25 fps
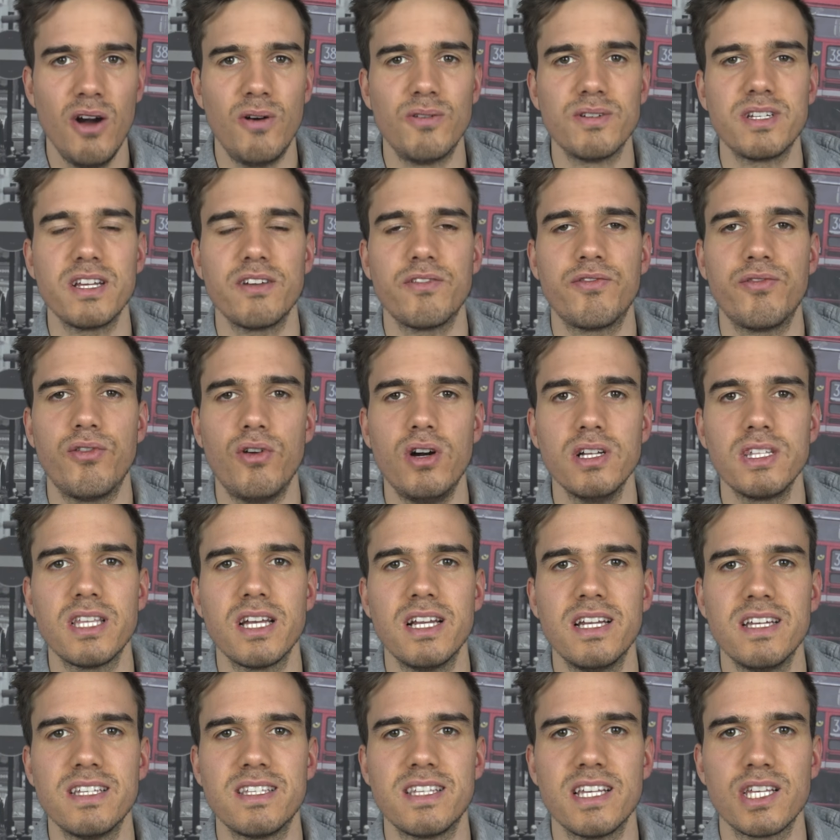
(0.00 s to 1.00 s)
Und der
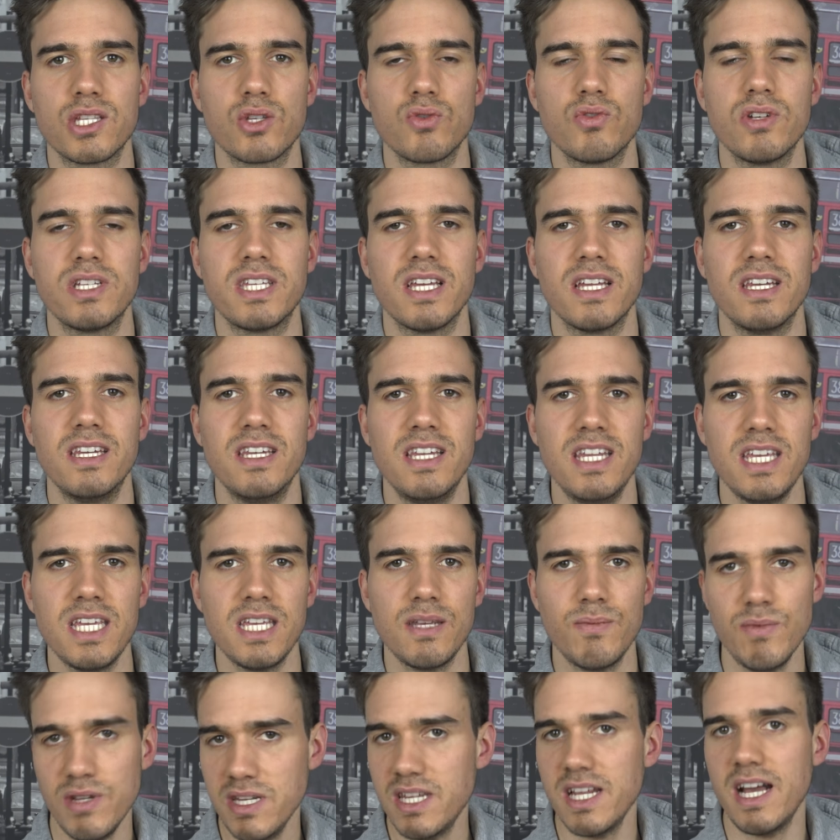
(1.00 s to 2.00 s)
Vorteil ist, dass du dich dann
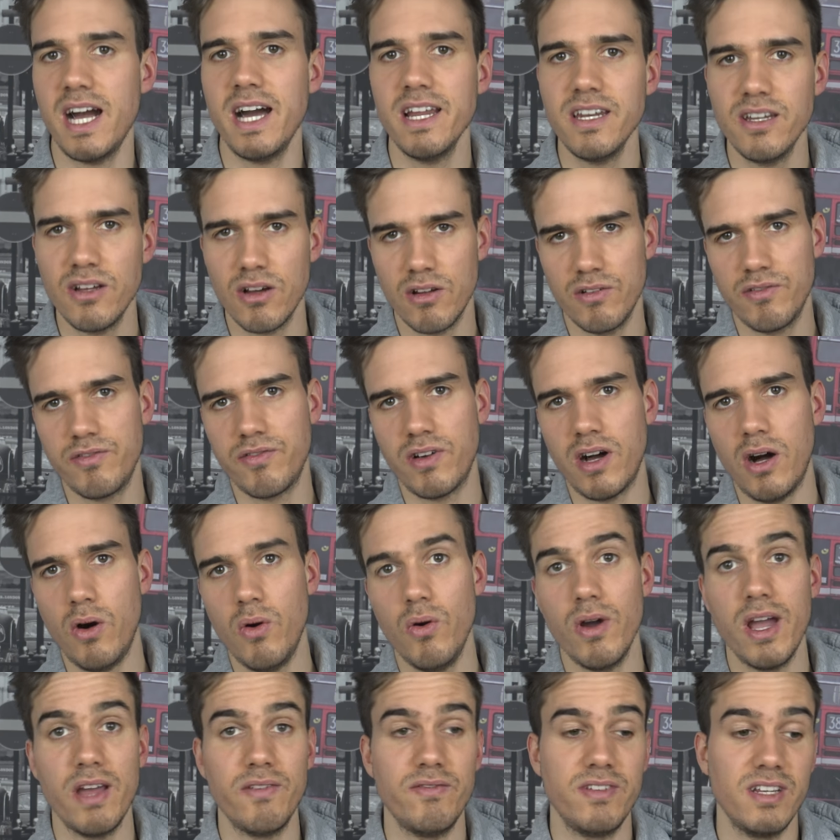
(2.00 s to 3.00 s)
nicht mit der anderen
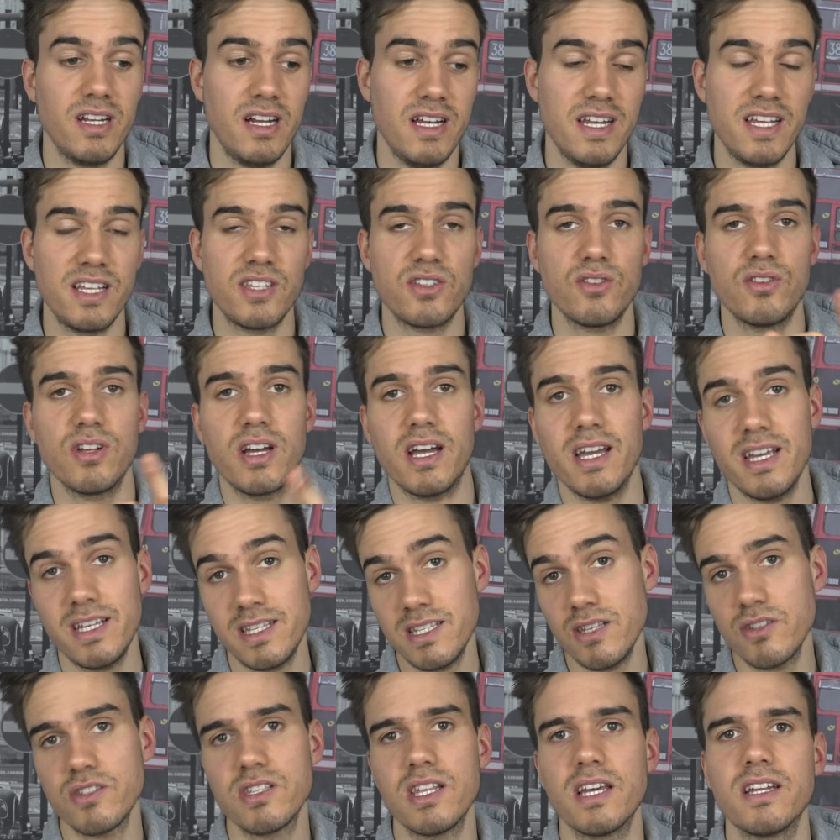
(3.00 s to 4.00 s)
Frau entweder links oder
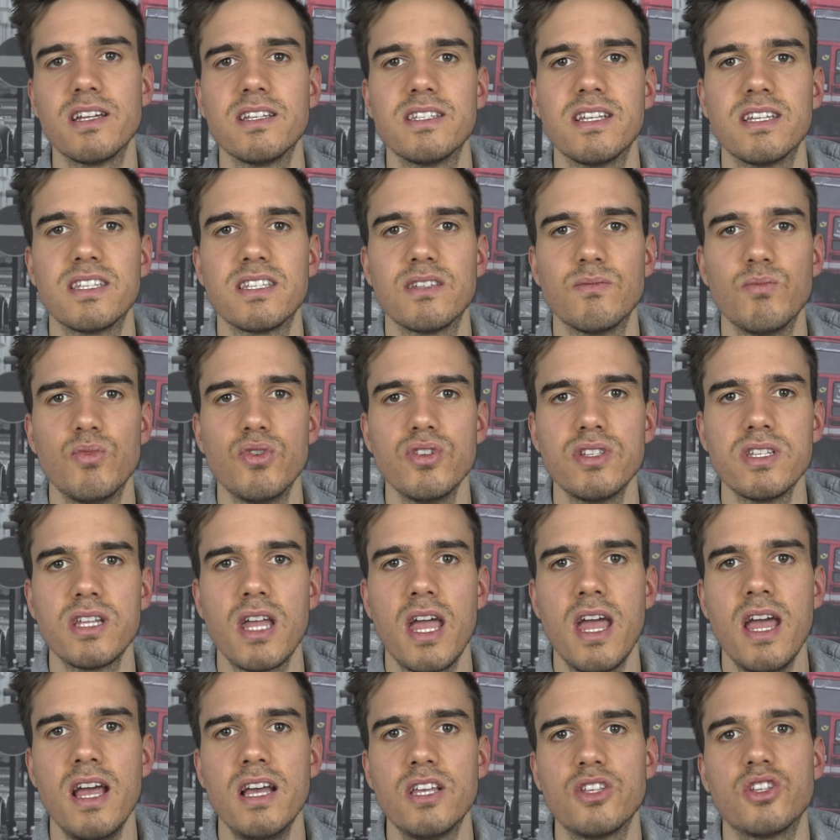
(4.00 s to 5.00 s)
rechts auseinandersetzen
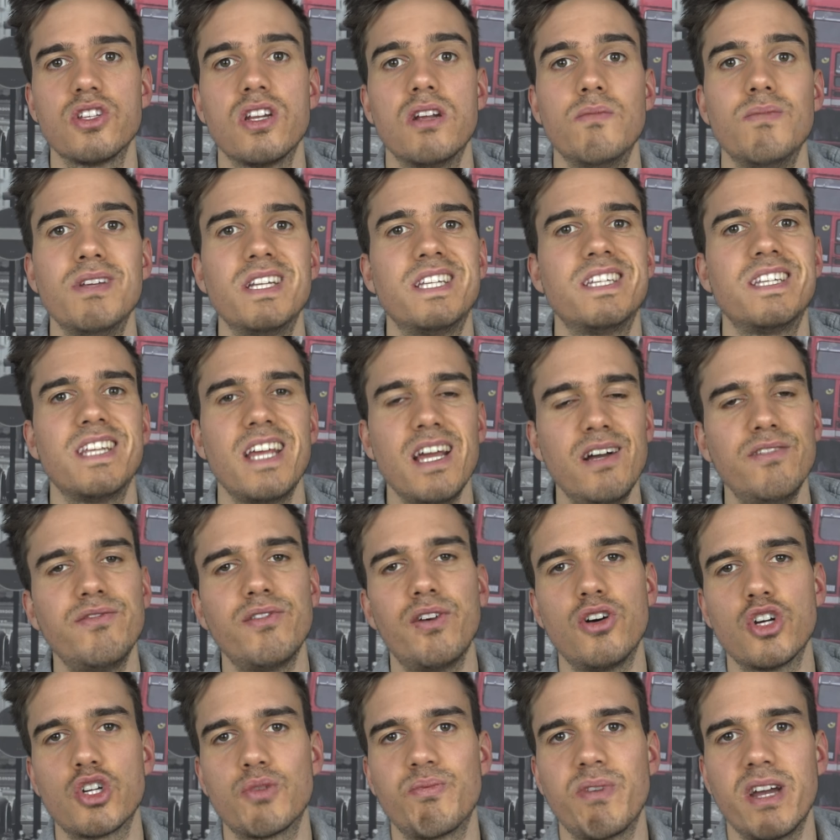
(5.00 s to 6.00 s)
musst, sondern mit der
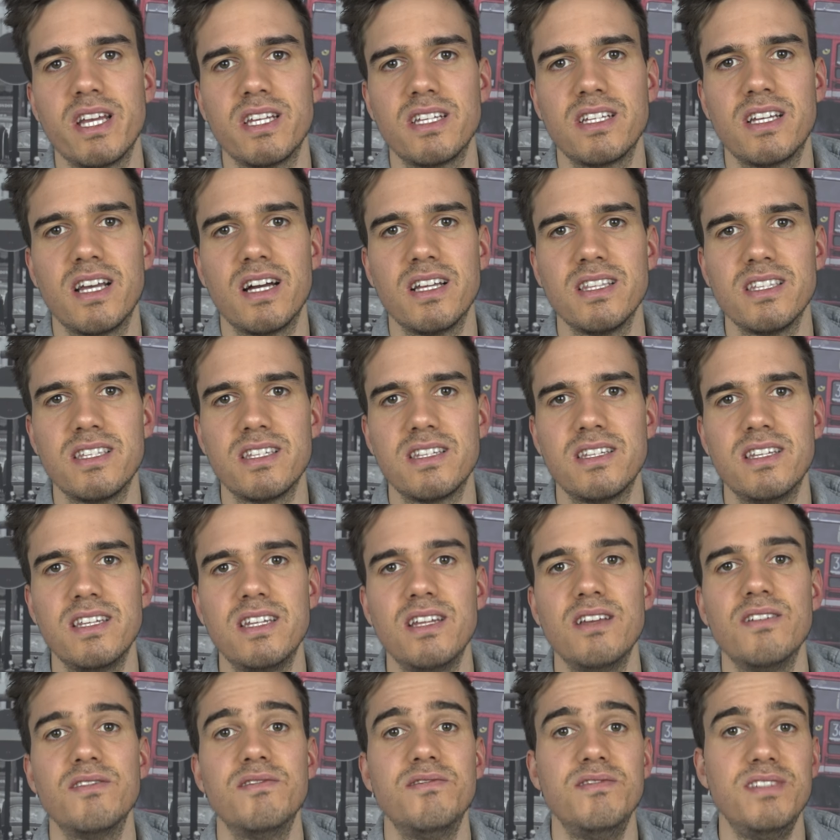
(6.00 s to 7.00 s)
Frau sprechen kannst, die
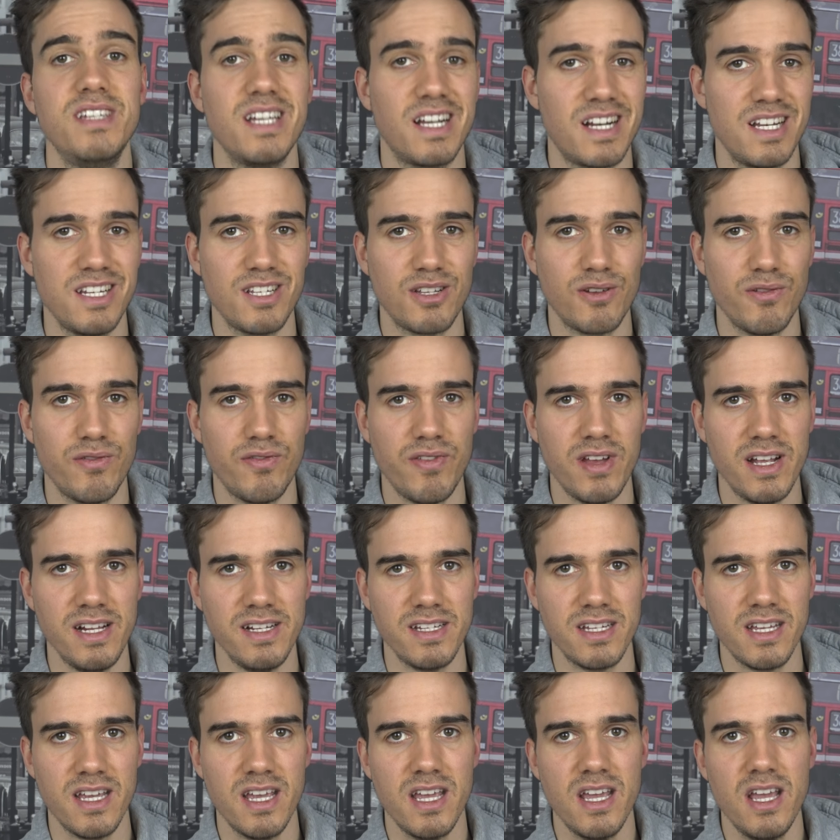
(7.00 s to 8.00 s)
dir wirklich
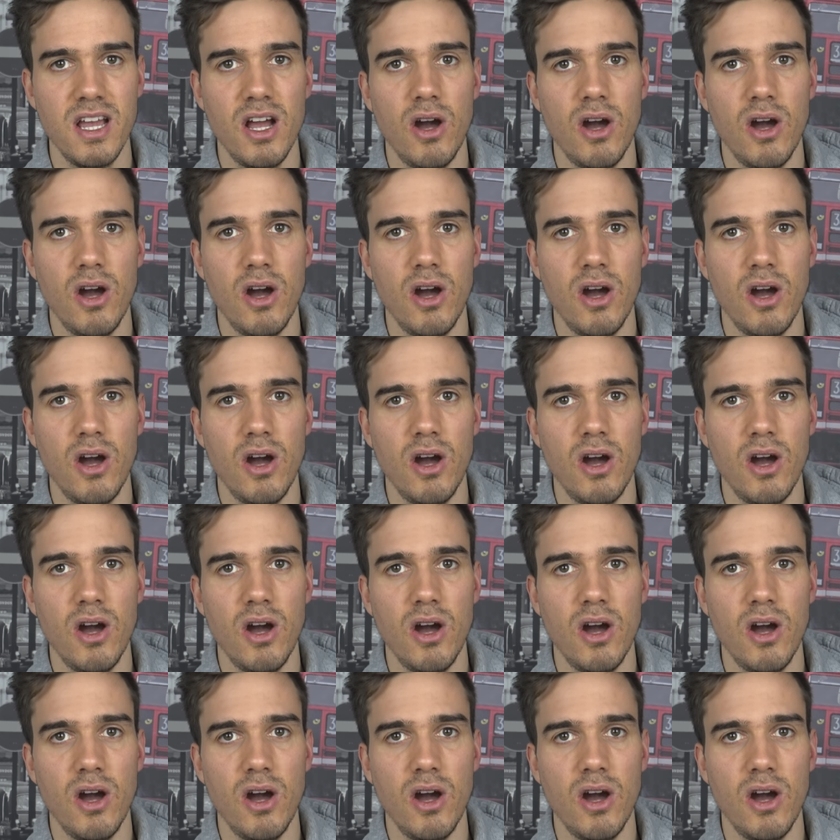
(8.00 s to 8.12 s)
gefällt.